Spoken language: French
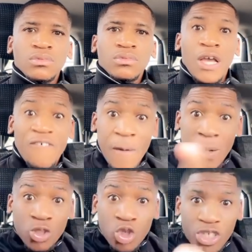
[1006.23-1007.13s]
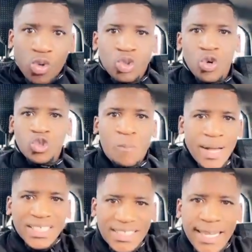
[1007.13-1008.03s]
Elle va pas sentir l'odeur du
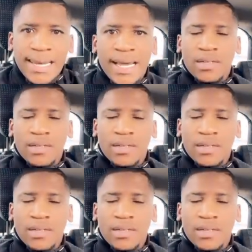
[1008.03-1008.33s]
paradis, celle-là.